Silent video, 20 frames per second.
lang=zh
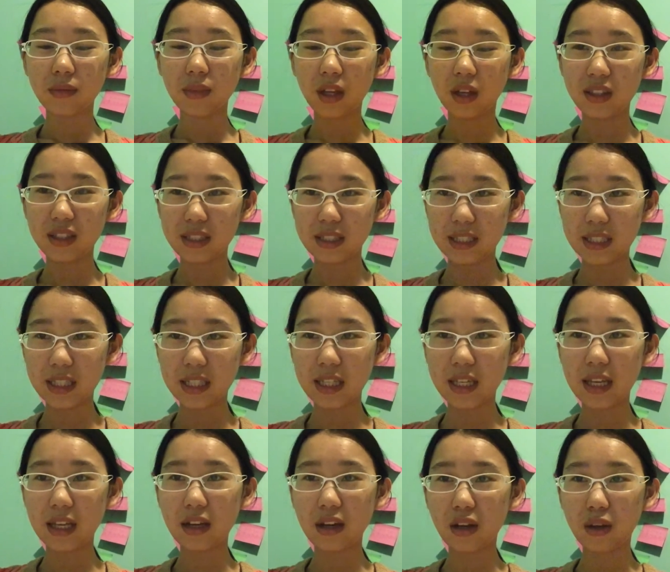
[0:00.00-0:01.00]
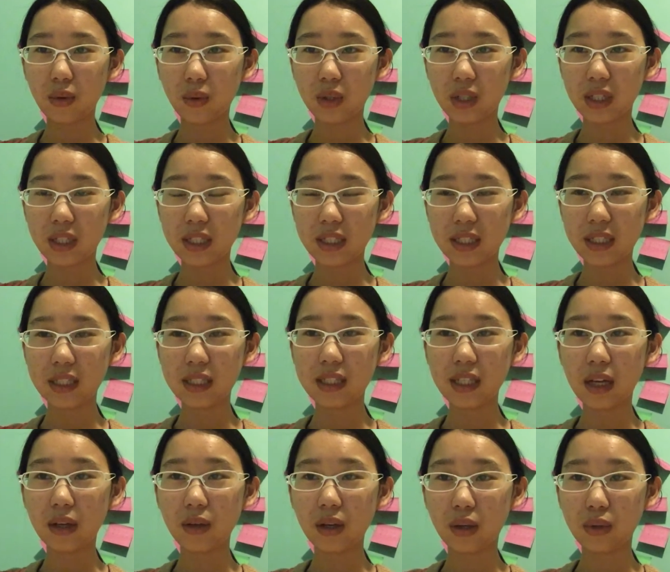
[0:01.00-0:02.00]
然后洗脸或者是洗
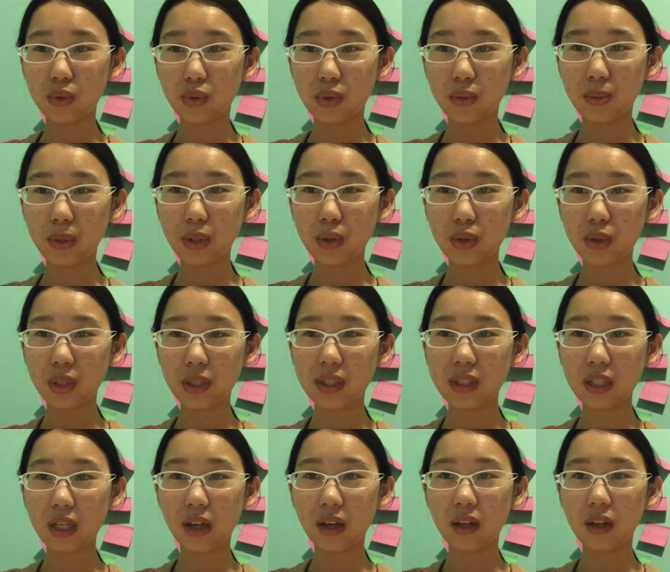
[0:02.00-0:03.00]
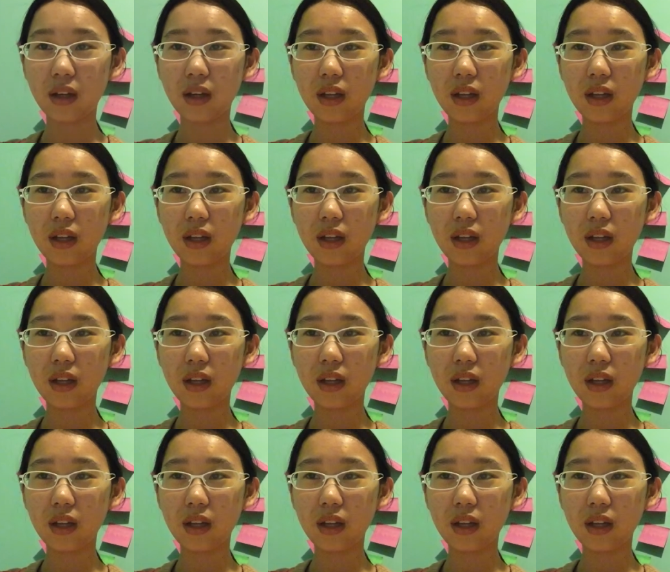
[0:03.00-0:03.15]
澡，然后准备睡觉，